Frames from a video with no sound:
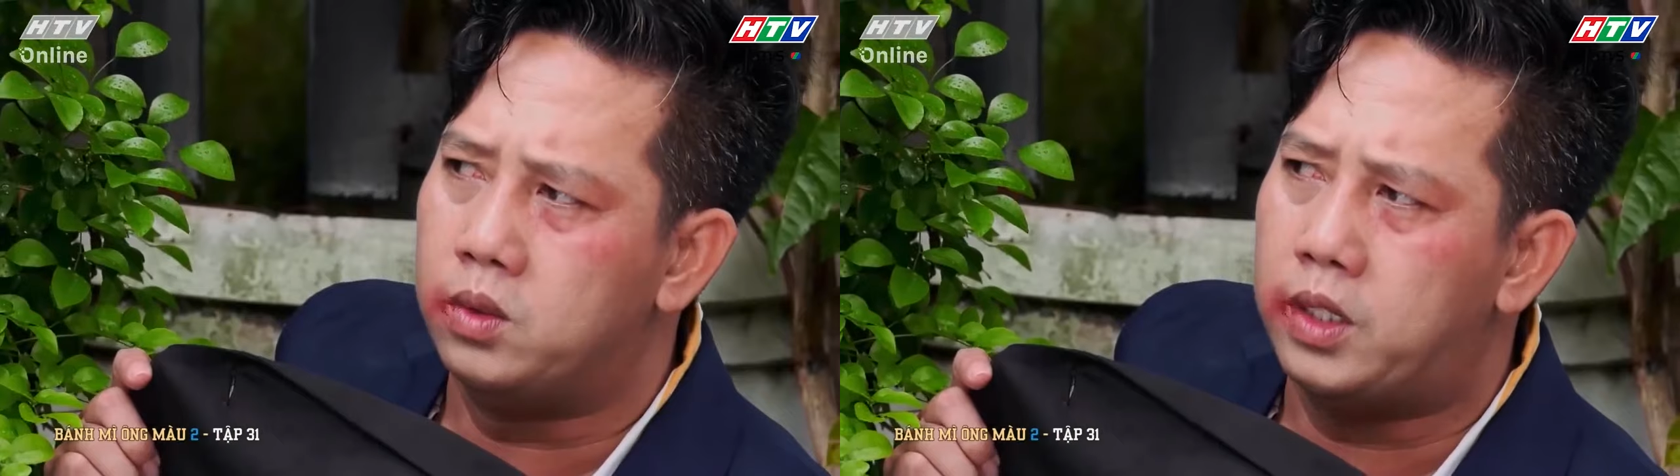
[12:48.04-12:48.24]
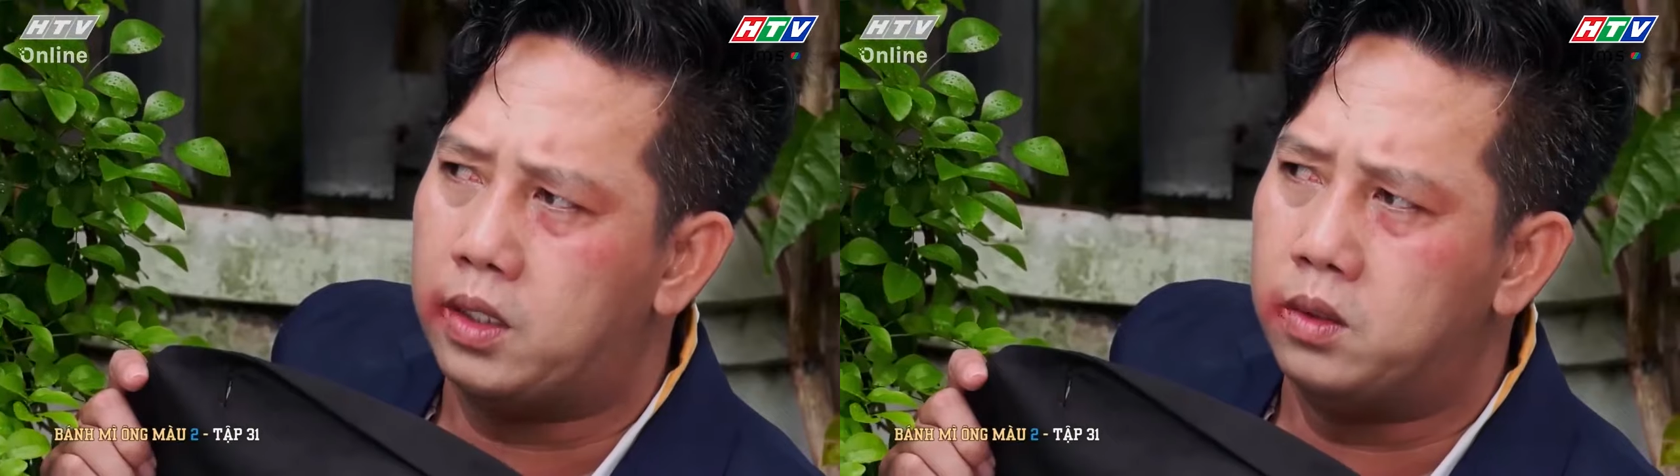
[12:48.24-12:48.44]

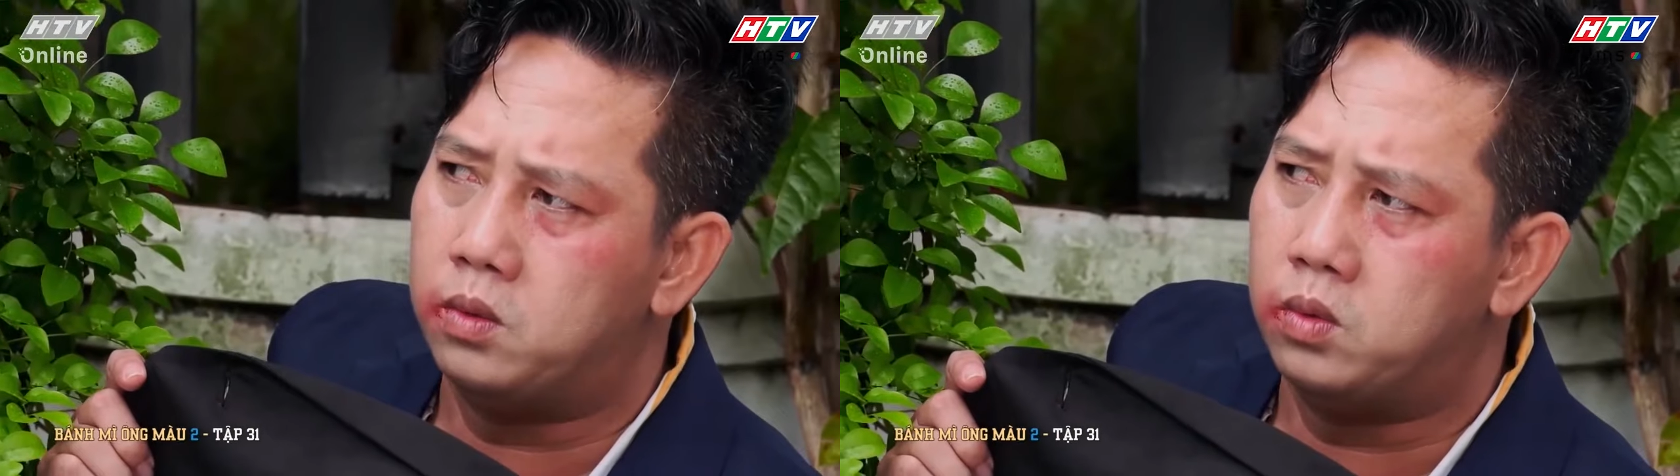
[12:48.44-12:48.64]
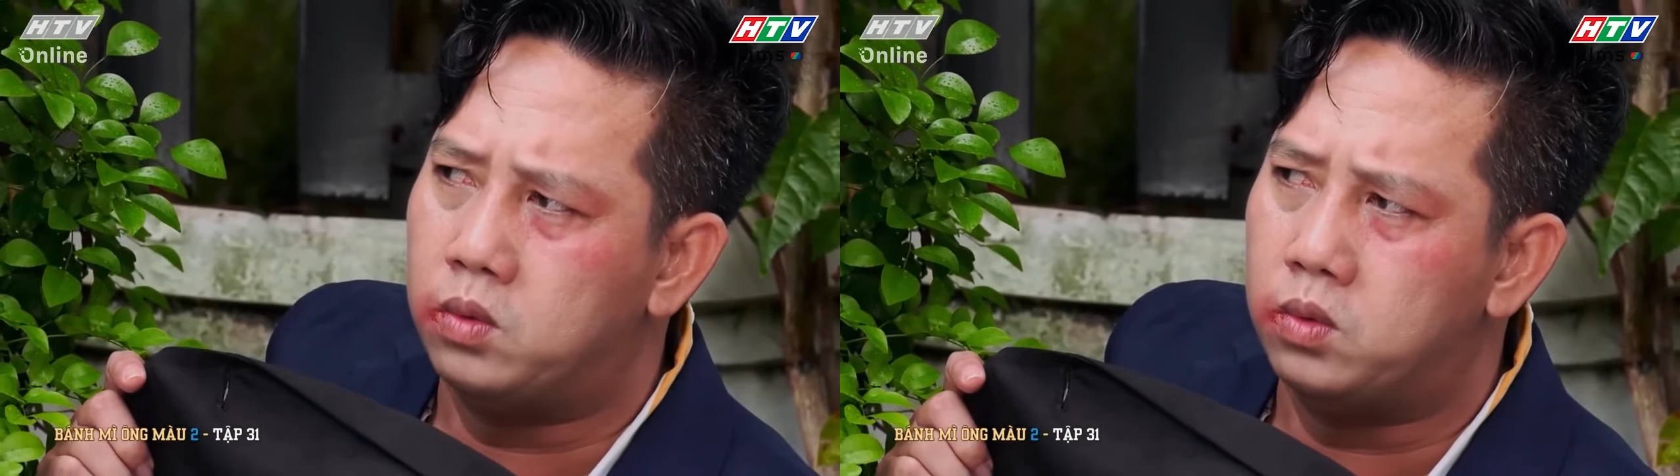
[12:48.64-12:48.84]
Chắc
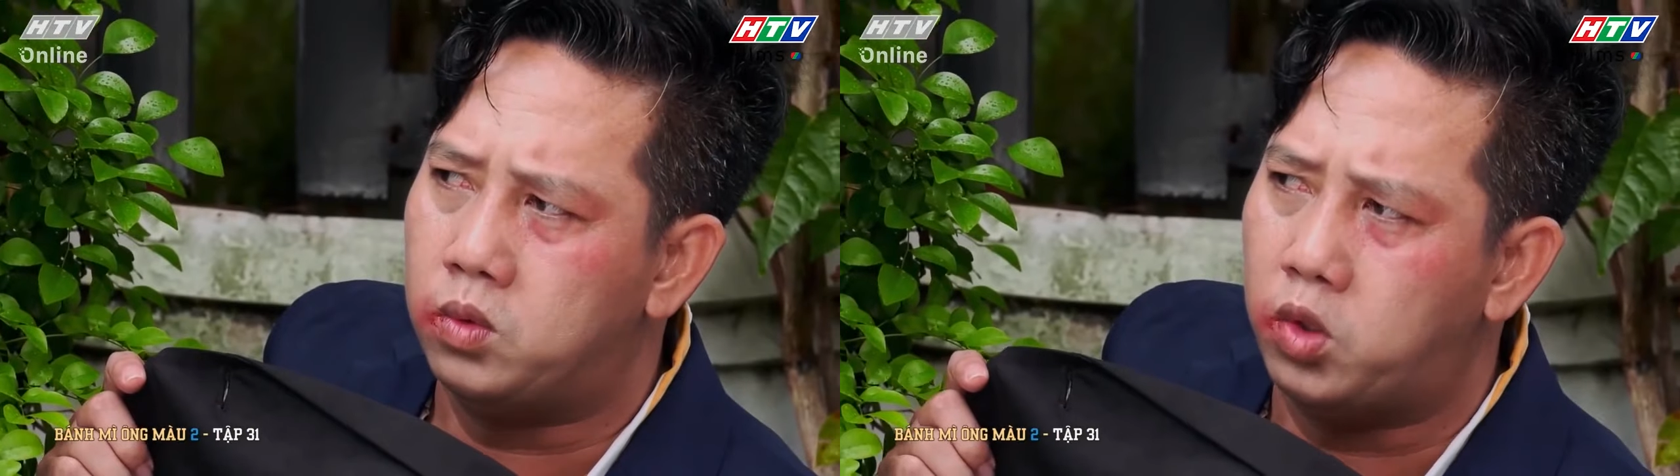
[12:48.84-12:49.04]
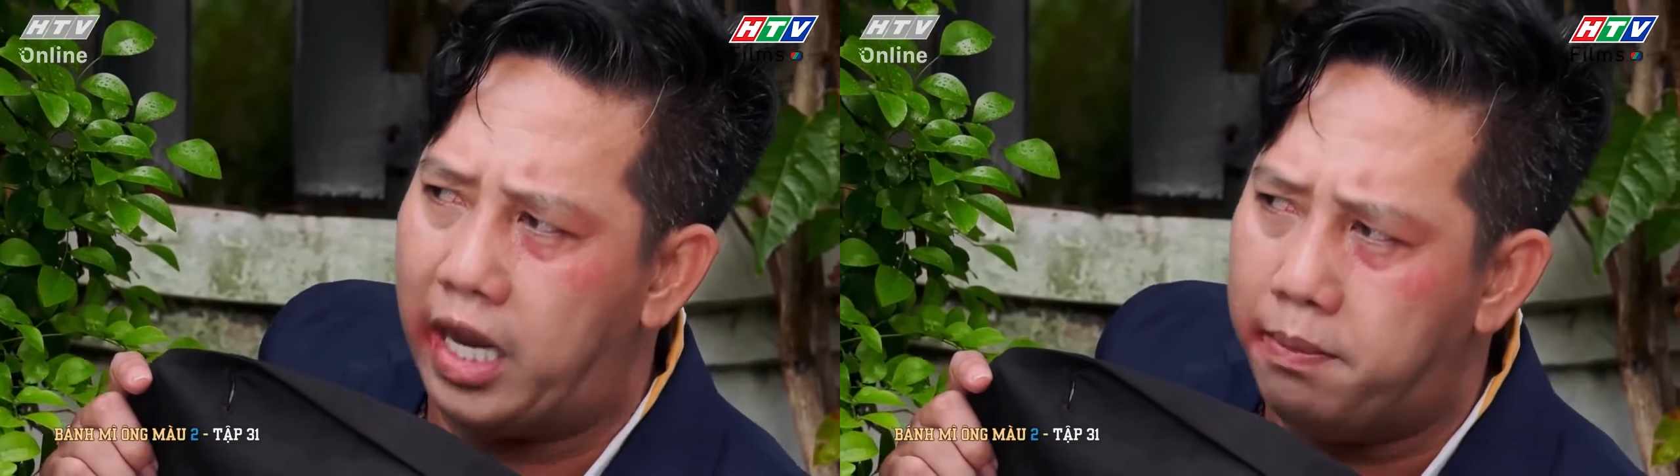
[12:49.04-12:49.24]

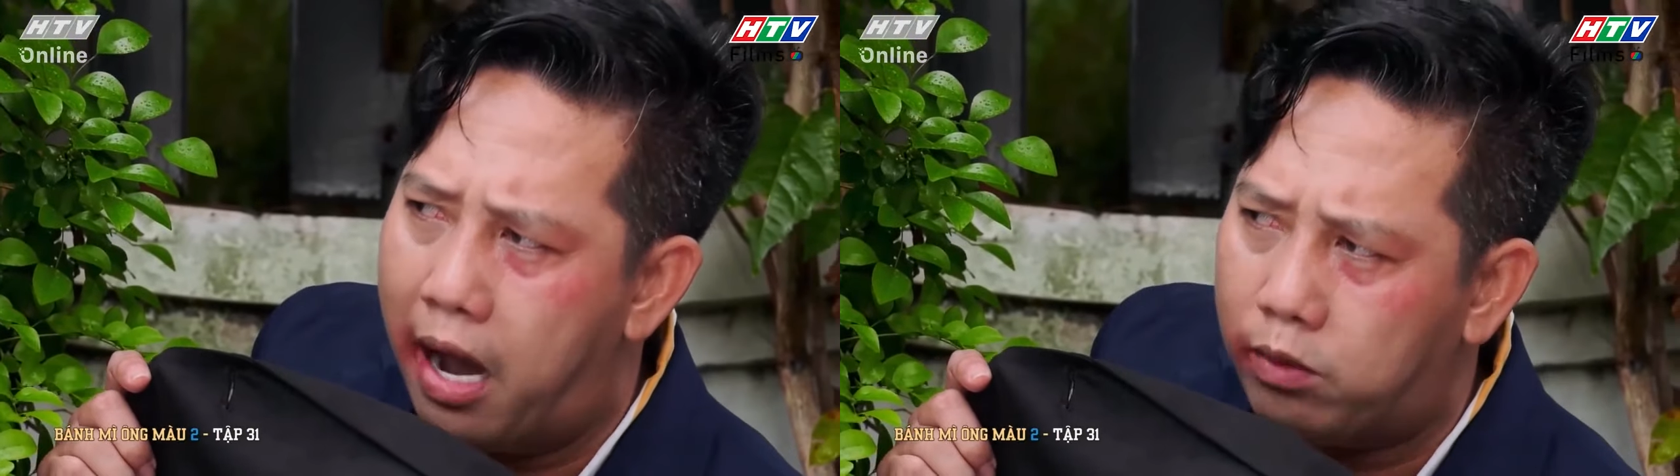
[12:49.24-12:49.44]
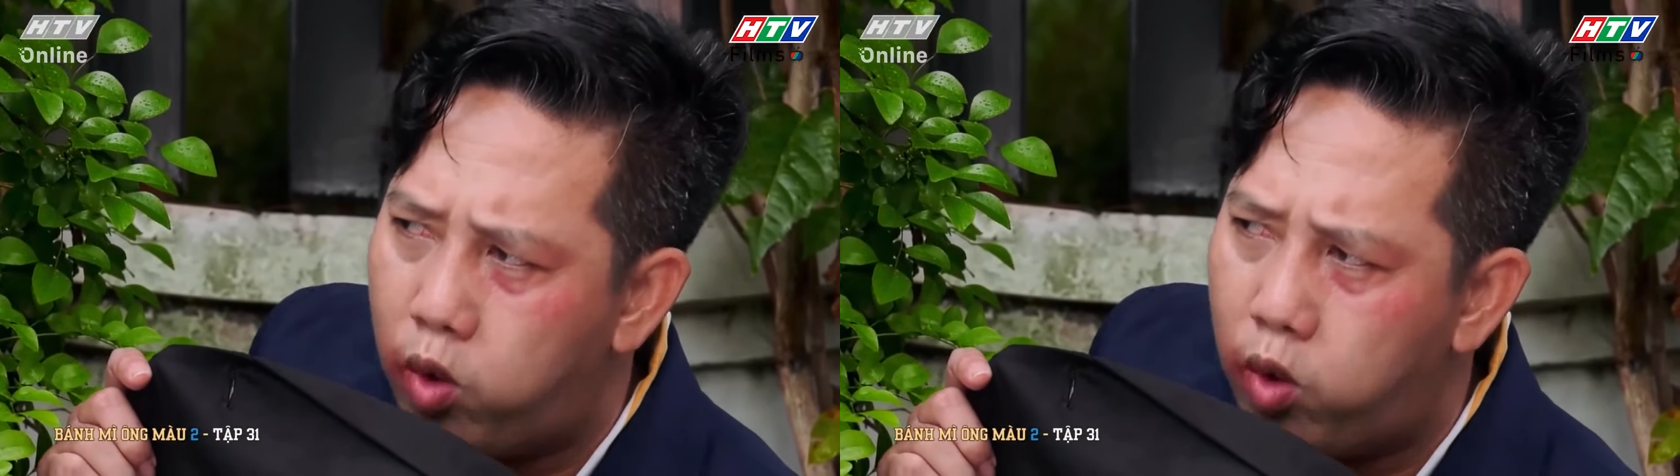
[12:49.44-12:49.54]
nó chạy mệt